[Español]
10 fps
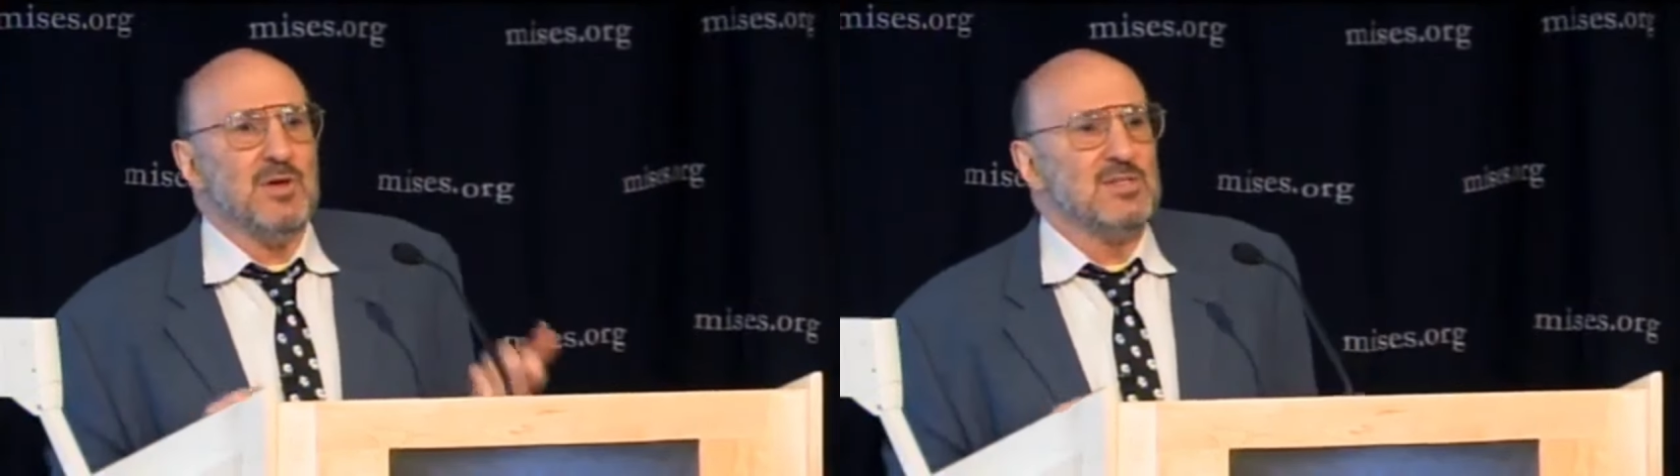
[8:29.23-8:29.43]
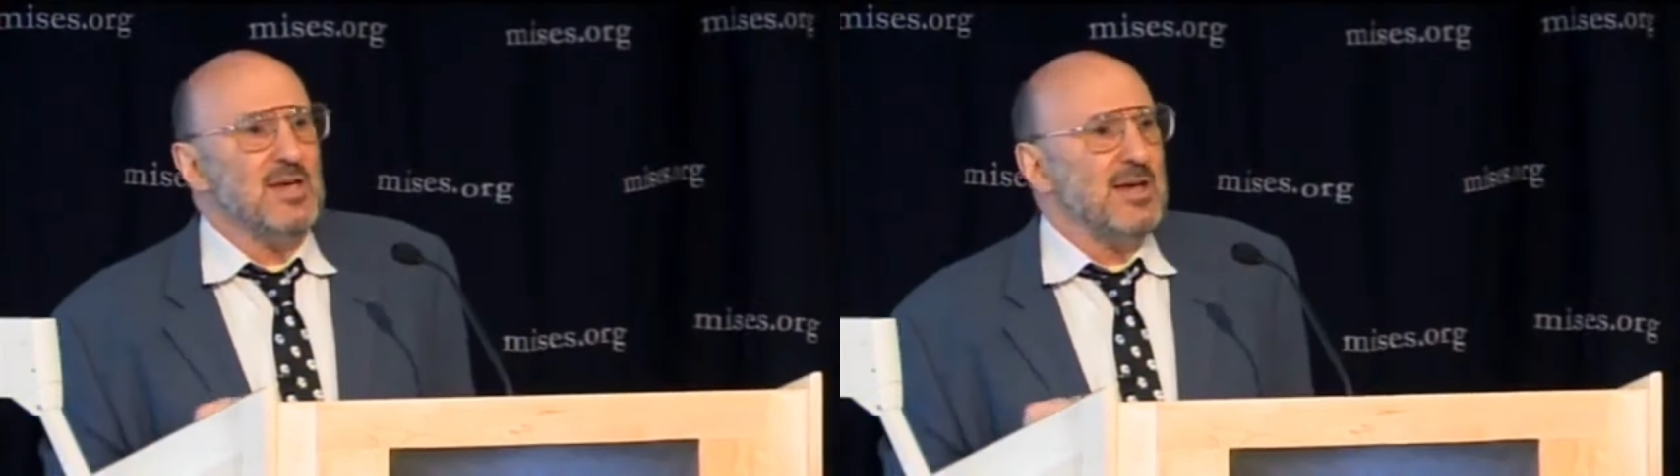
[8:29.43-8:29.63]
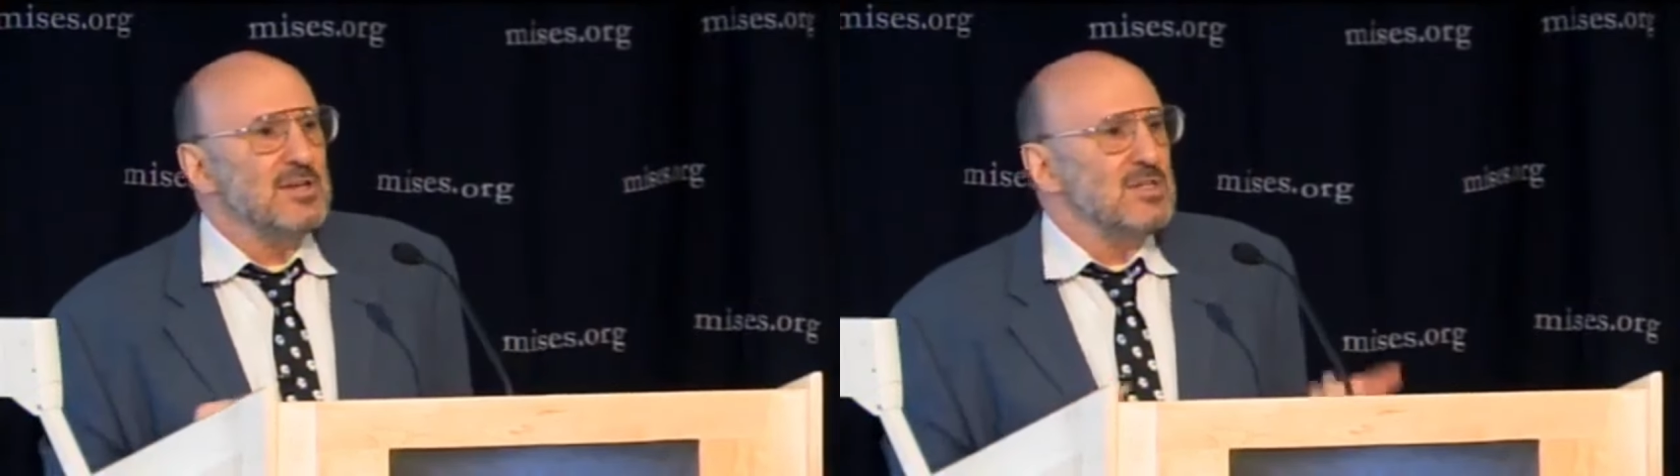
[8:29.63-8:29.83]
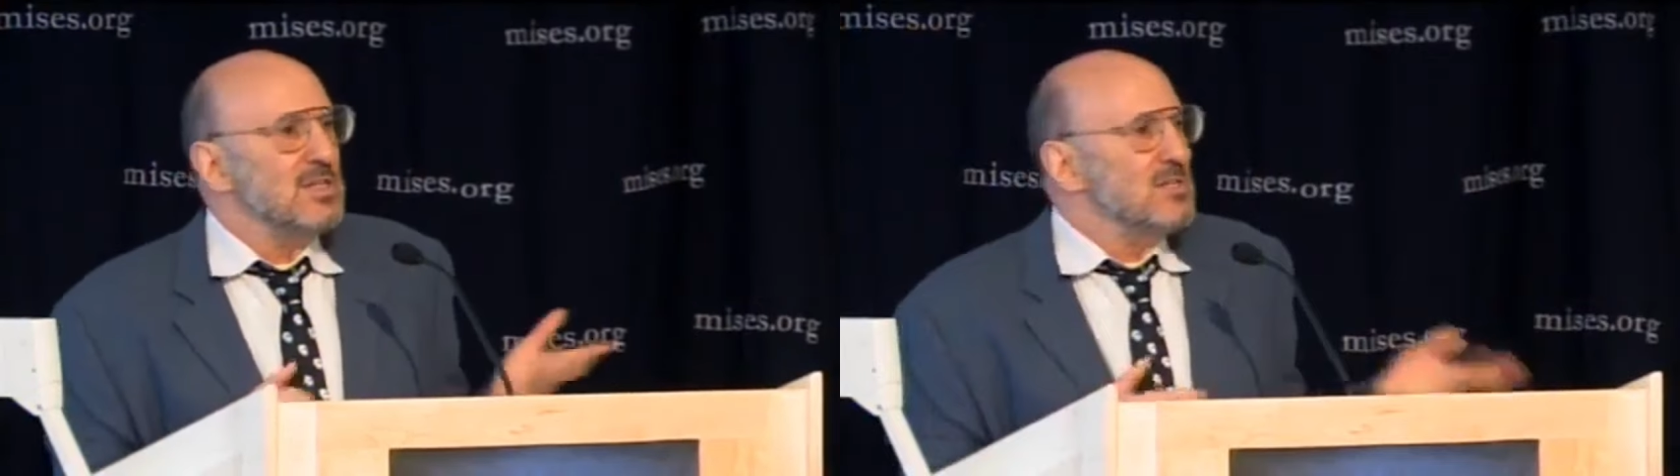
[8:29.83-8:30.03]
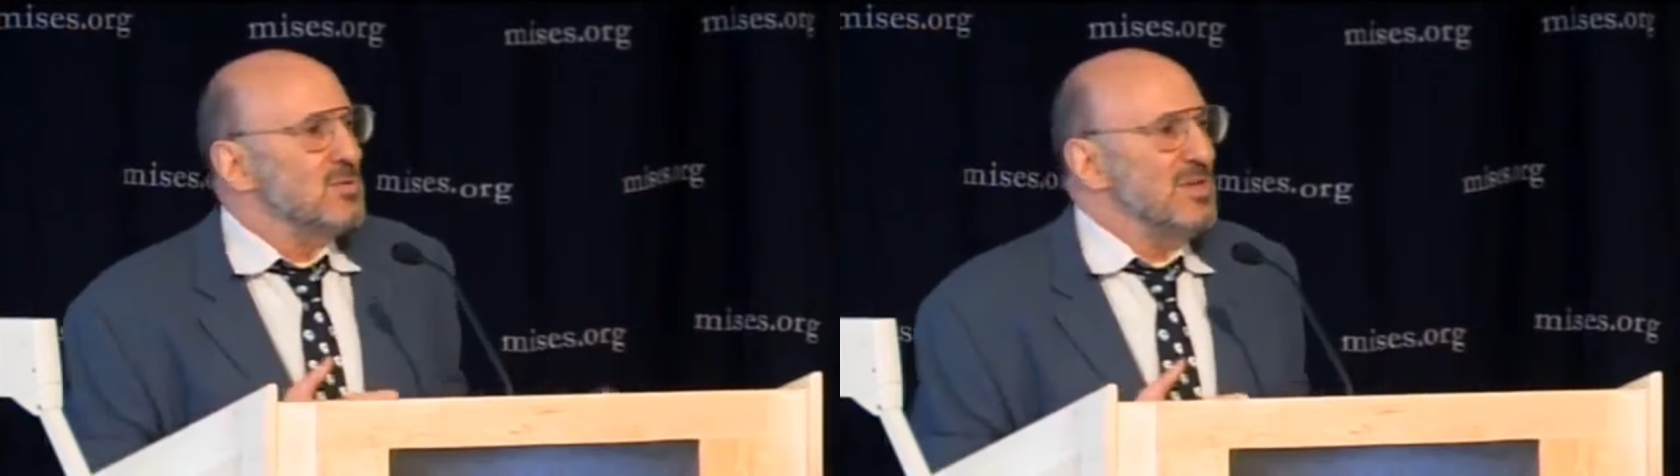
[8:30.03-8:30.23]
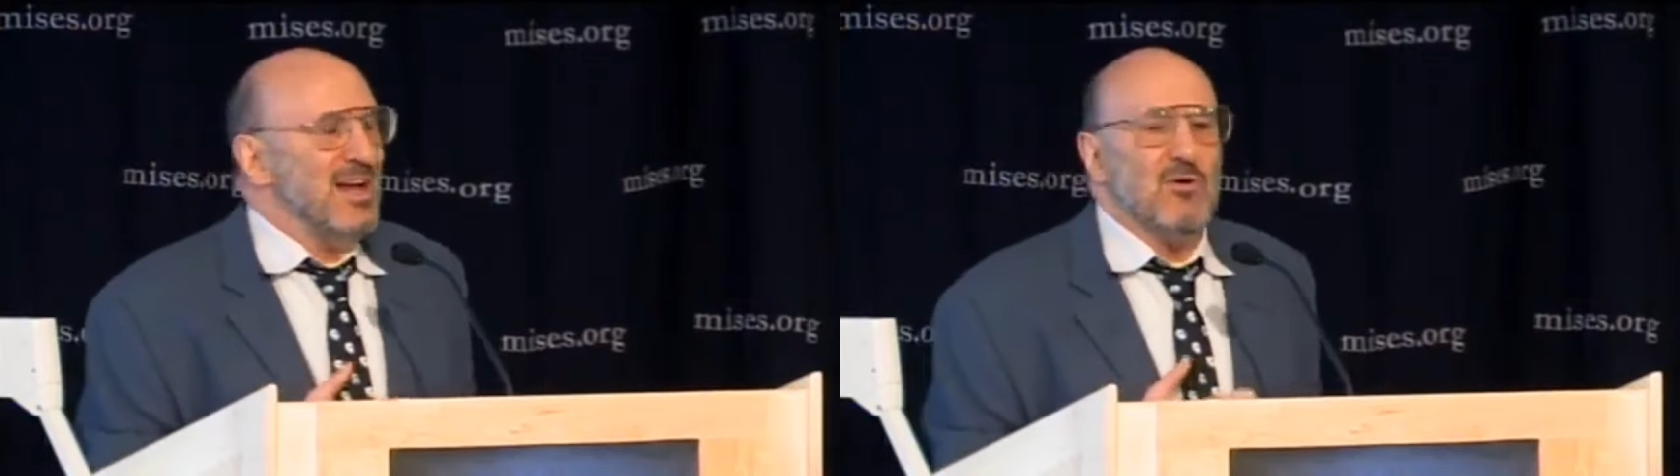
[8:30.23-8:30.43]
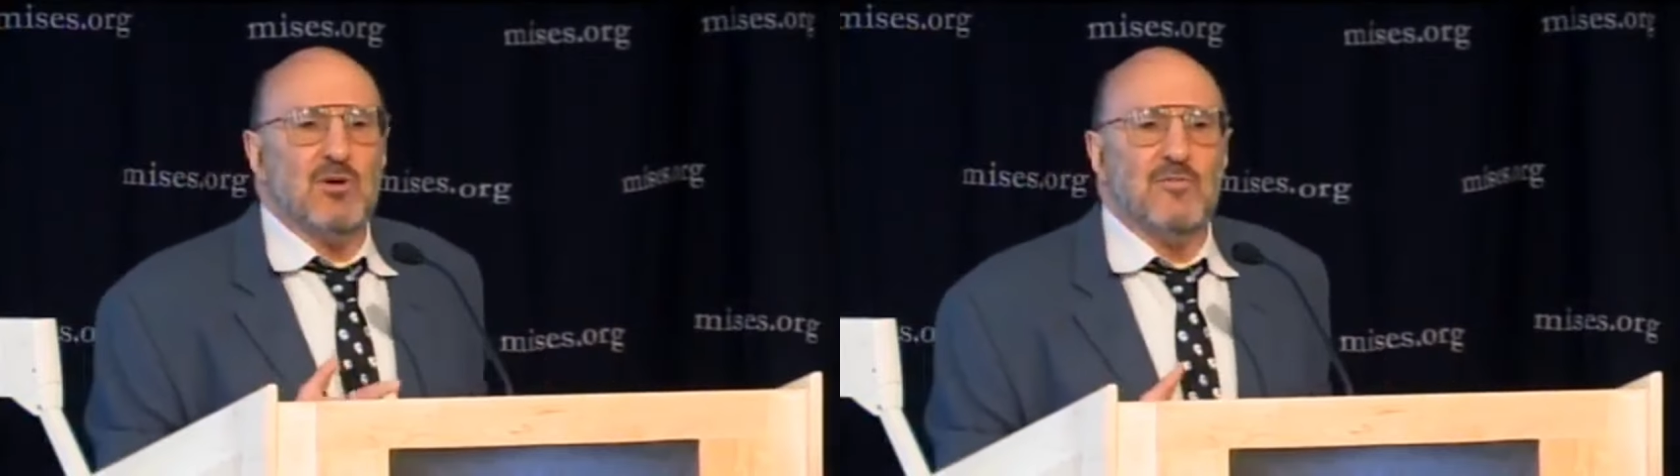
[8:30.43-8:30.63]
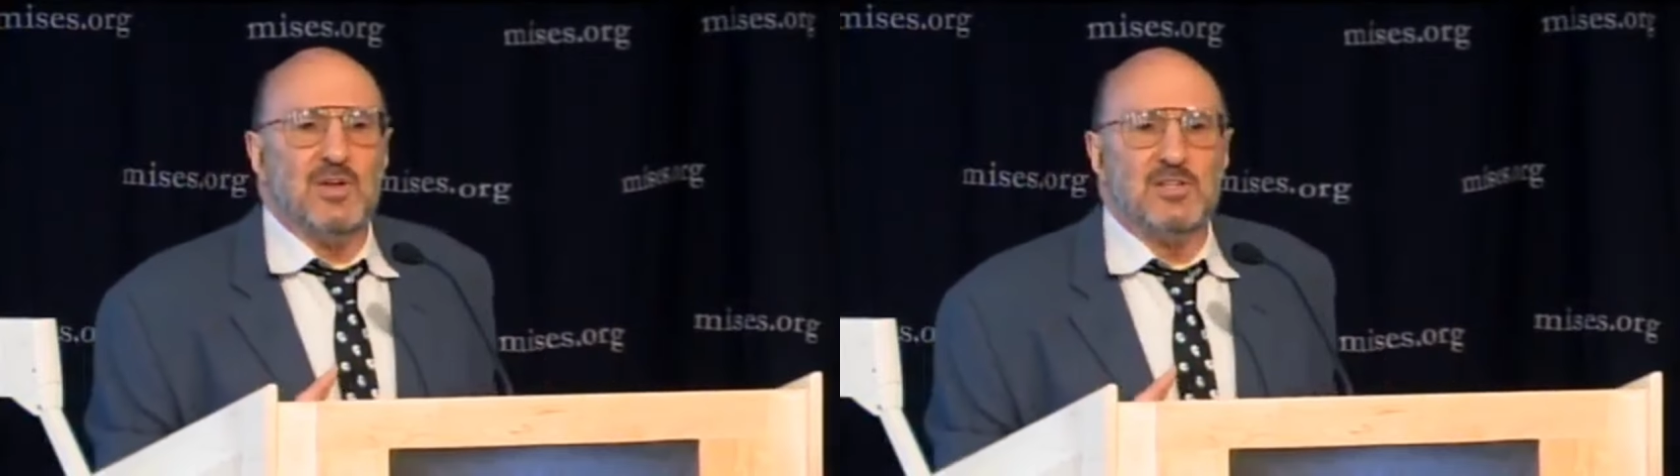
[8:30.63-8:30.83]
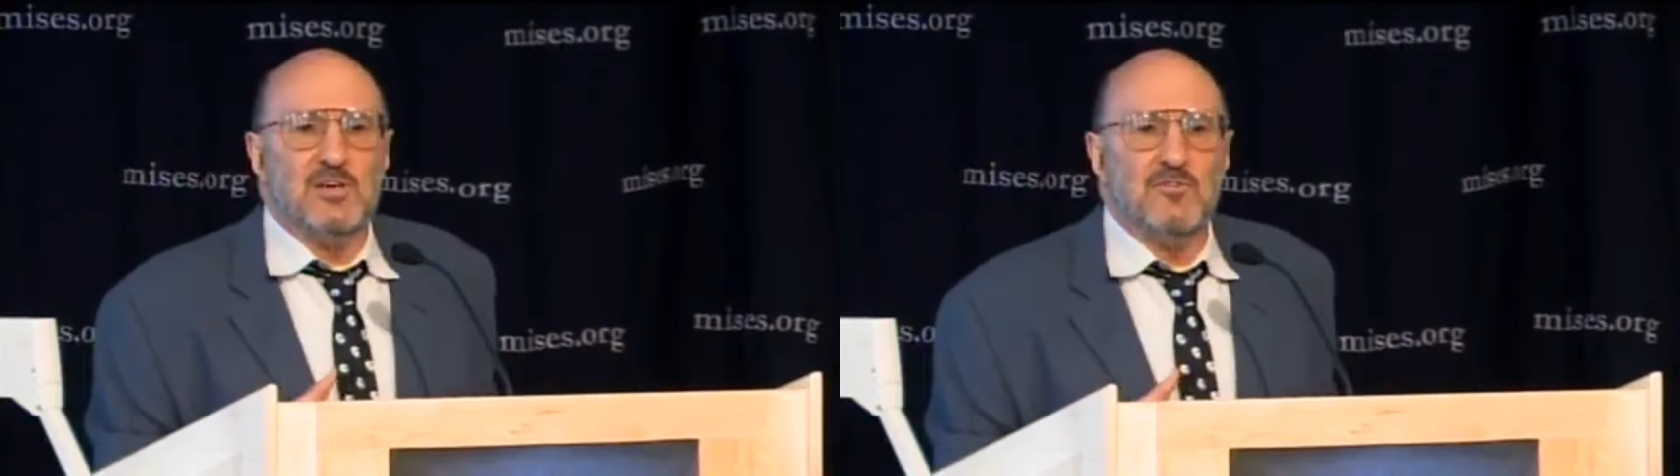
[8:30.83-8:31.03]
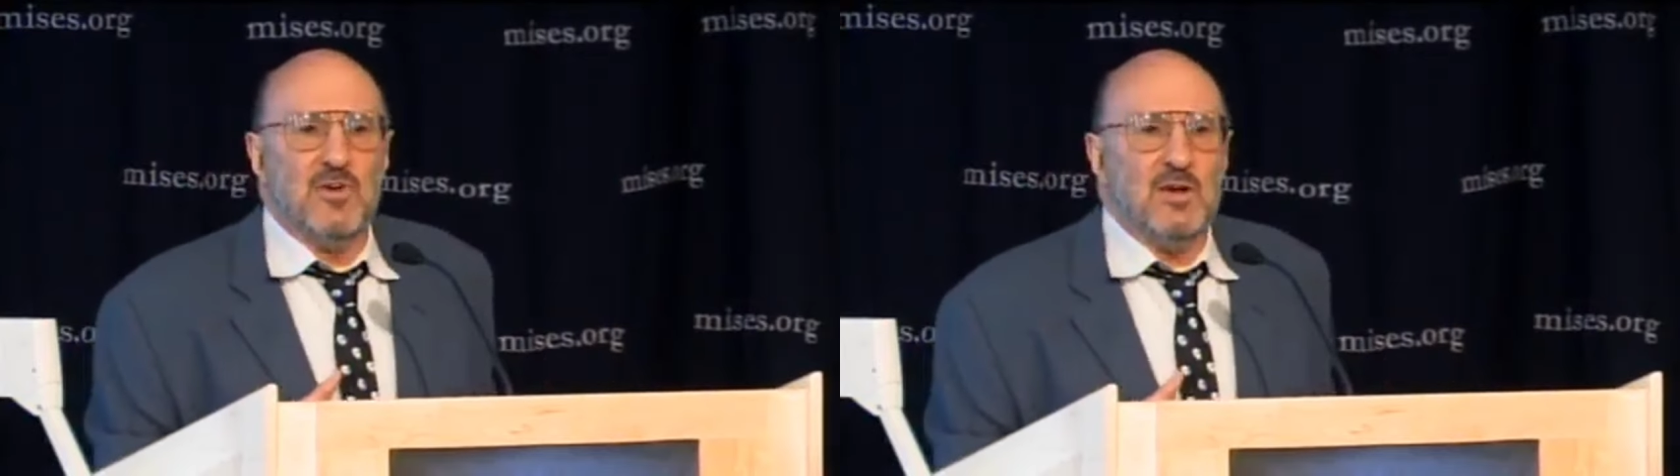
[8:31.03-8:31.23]
es que esta fue una era del SI
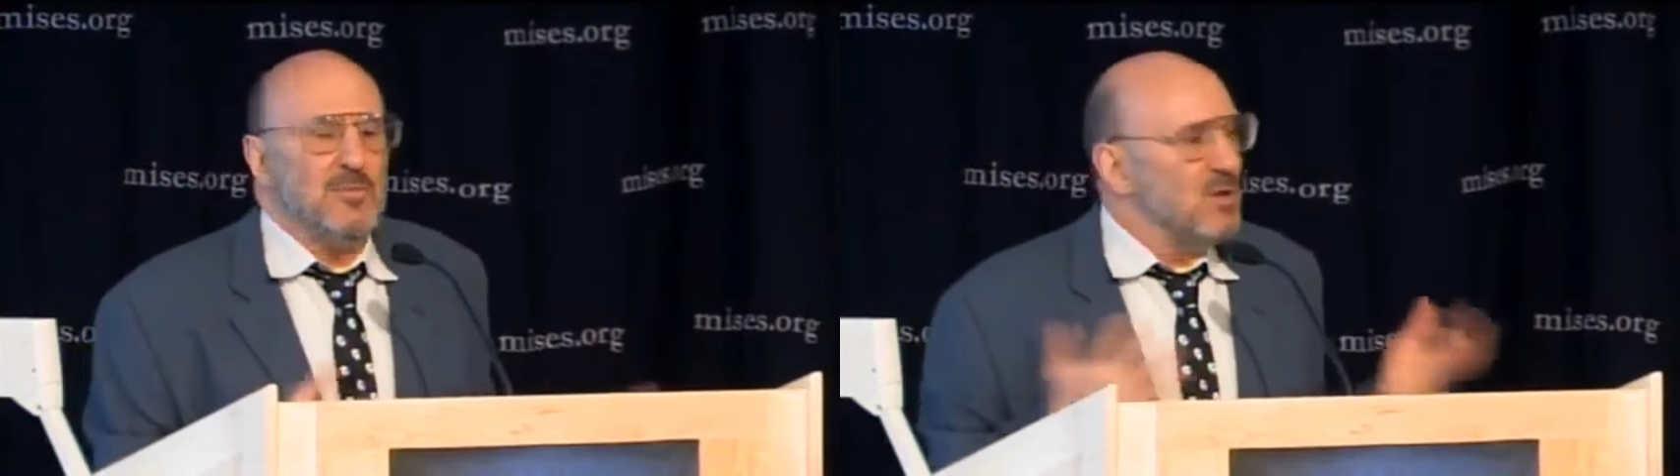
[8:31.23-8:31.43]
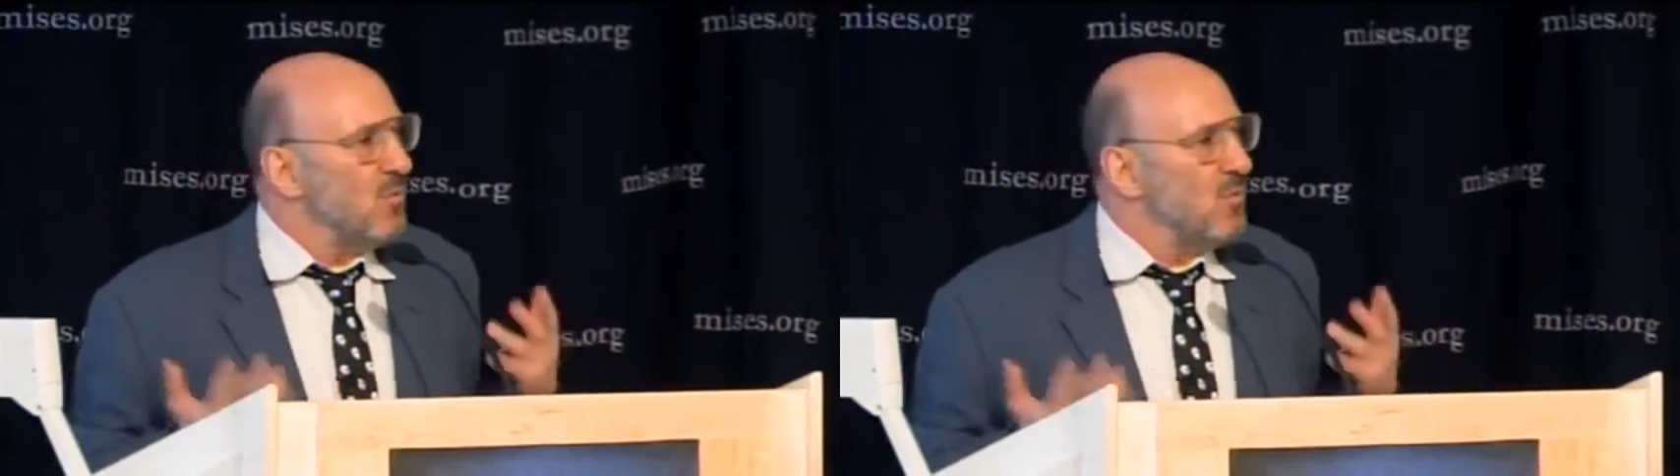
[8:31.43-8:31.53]
Fire,